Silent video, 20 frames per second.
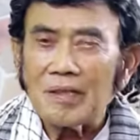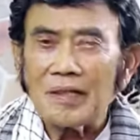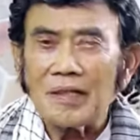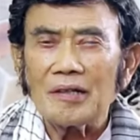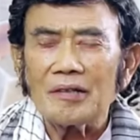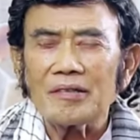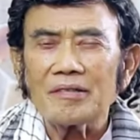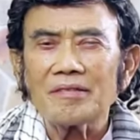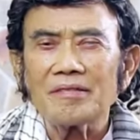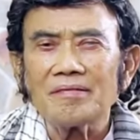
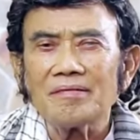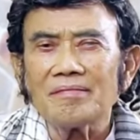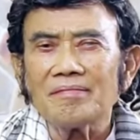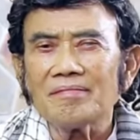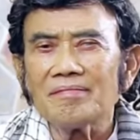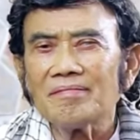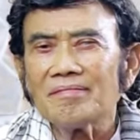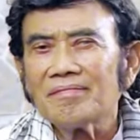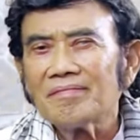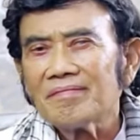juga kerap
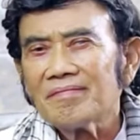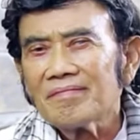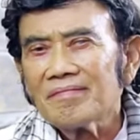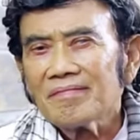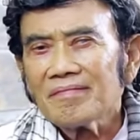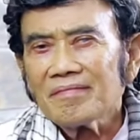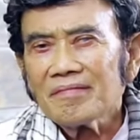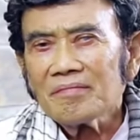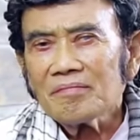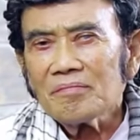menjadi
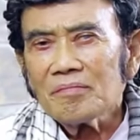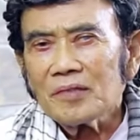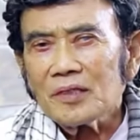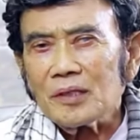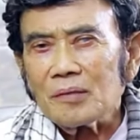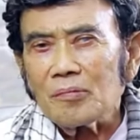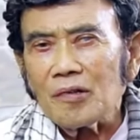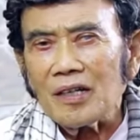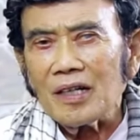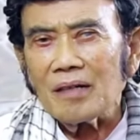penceramah
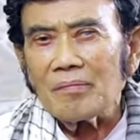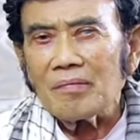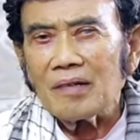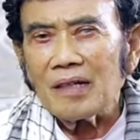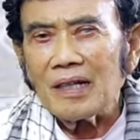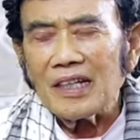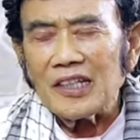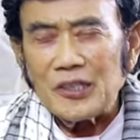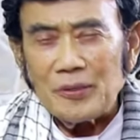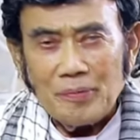islami
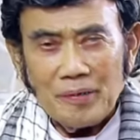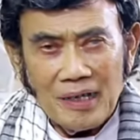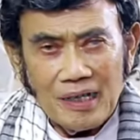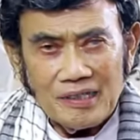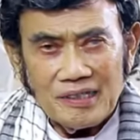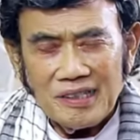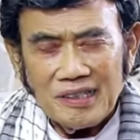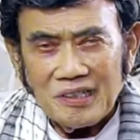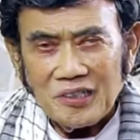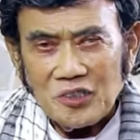yang
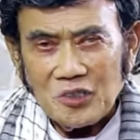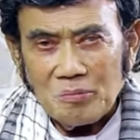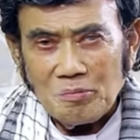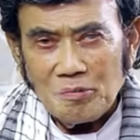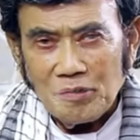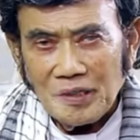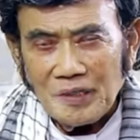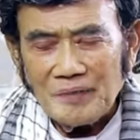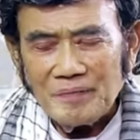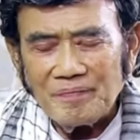memberikan
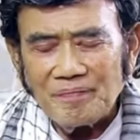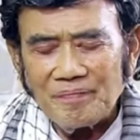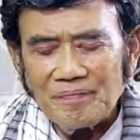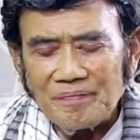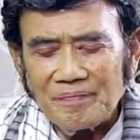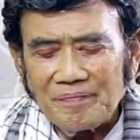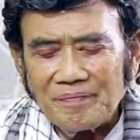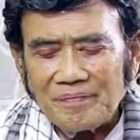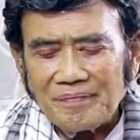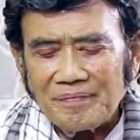petuah di
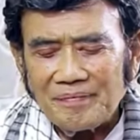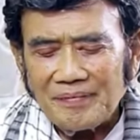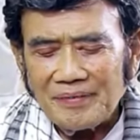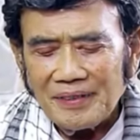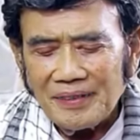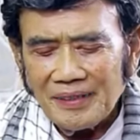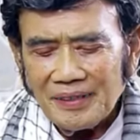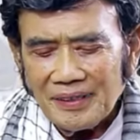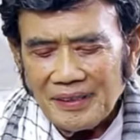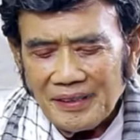berbagai
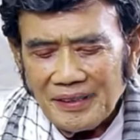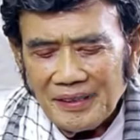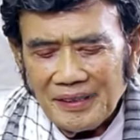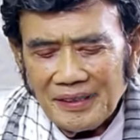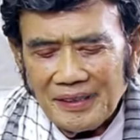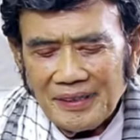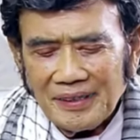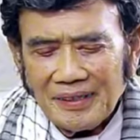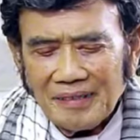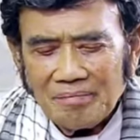forum.
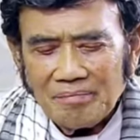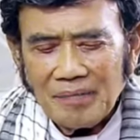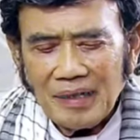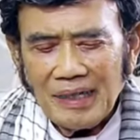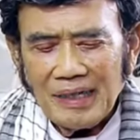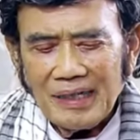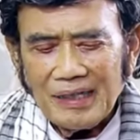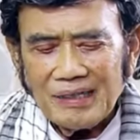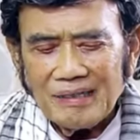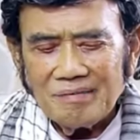
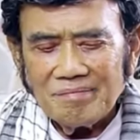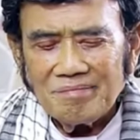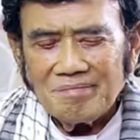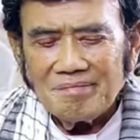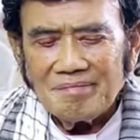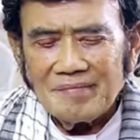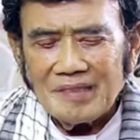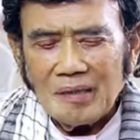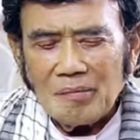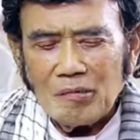
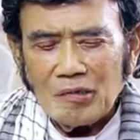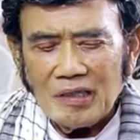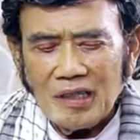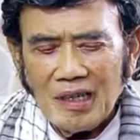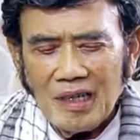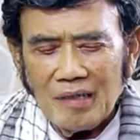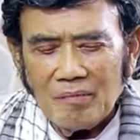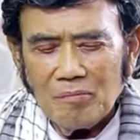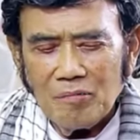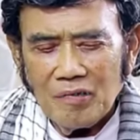Kepedulian
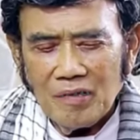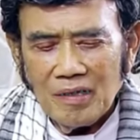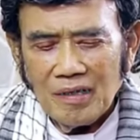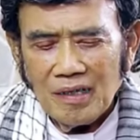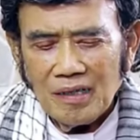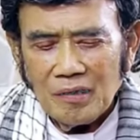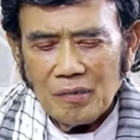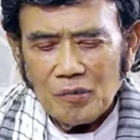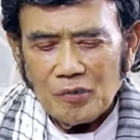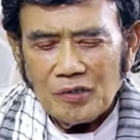Roma Irama
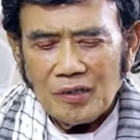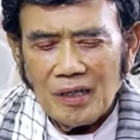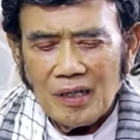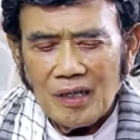terhadap